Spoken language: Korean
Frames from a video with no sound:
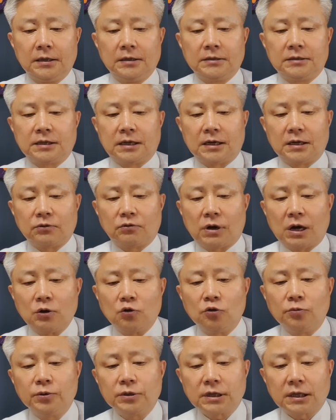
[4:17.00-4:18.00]
자,
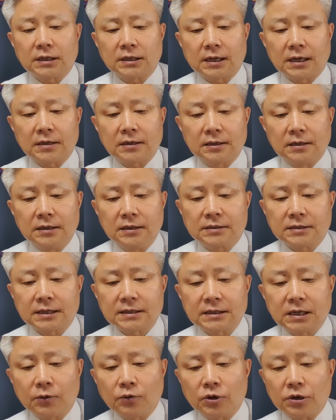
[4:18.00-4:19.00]
황 후보자 딸을
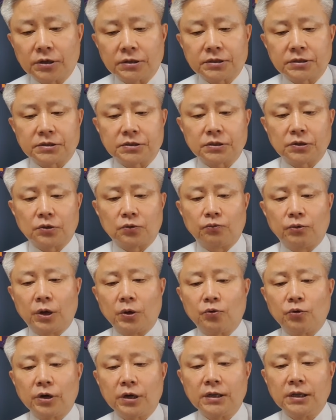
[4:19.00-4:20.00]
자사고를 거쳐서
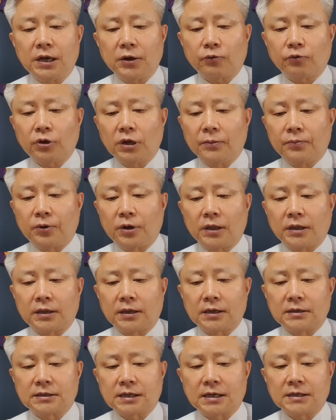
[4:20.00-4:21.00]
외국인 학교에
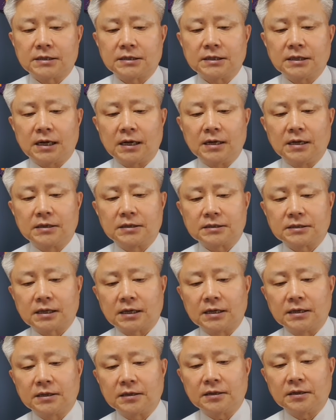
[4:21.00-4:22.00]
보냈다는 사실이
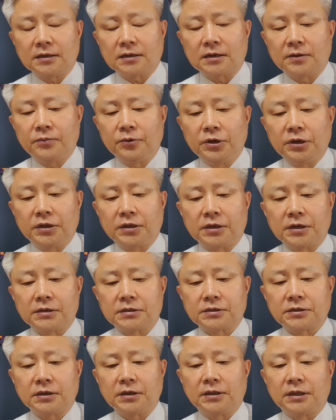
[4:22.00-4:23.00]
알려지자 인터넷
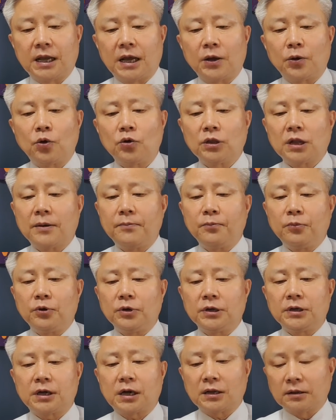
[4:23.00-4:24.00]
커뮤니티에서는
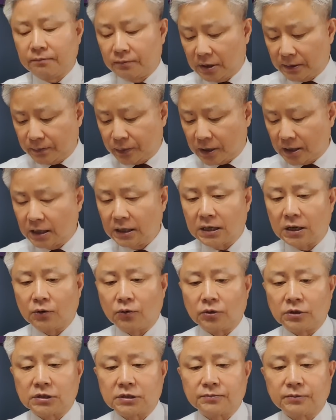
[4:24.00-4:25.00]
내로남불이라는 비판이
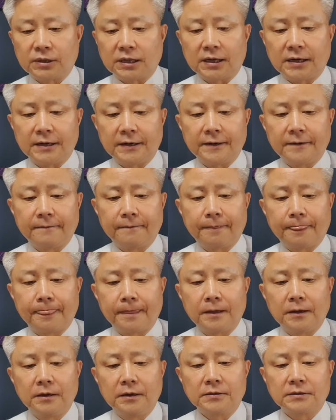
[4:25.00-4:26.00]
나오고 있습니다.
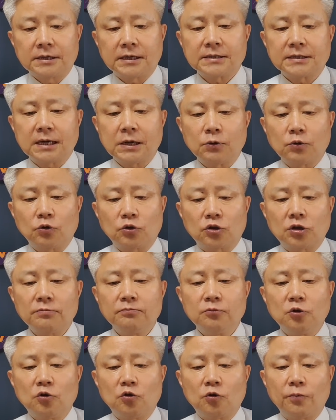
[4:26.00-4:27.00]
자사고
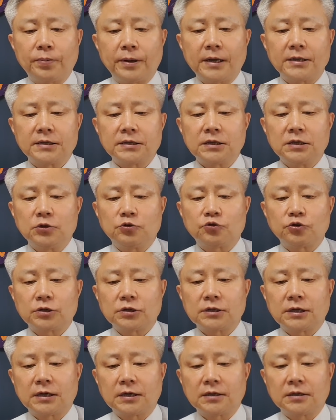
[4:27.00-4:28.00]
특목고 폐지를
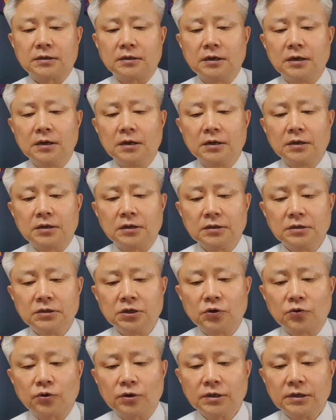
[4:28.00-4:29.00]
추진하는 현
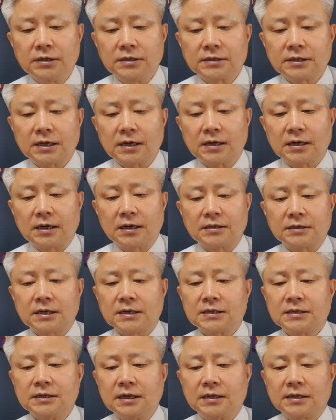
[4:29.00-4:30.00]
여권 인사가
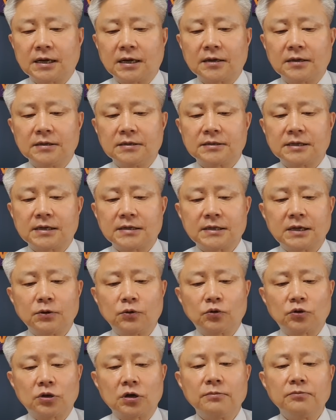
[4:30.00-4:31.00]
자신의 딸은
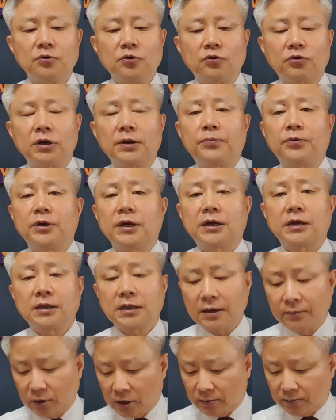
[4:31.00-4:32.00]
자사고 특목고에 보냈기
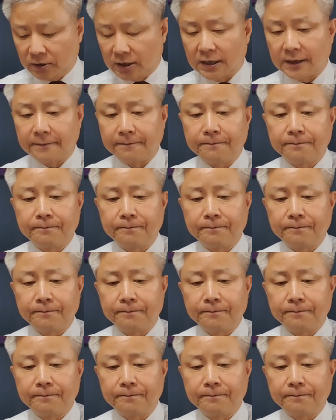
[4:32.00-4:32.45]
때문입니다.